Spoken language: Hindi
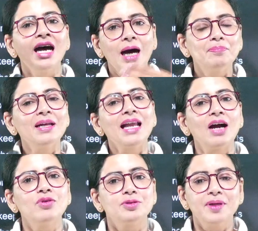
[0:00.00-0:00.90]
अपनी
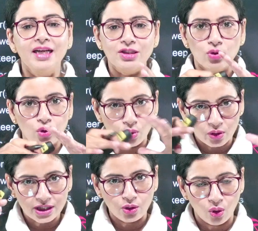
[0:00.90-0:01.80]
लैंग्वेज में या जो लोगों
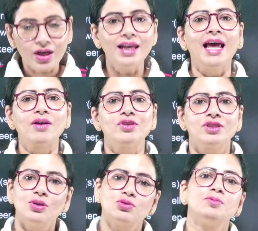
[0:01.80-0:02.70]
की लोकल लैंग्वेज थी
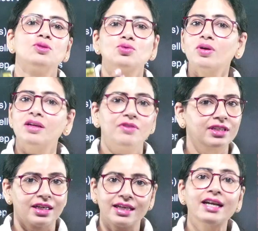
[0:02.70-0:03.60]
उसमें उसको कन्वर्ट
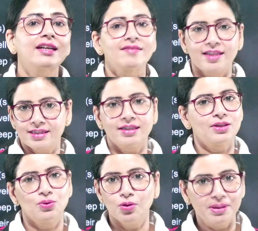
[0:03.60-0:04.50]
करके या ट्रांसलेट करके
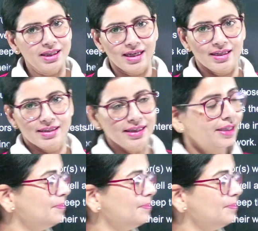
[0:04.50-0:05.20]
उनको बताया ठीक है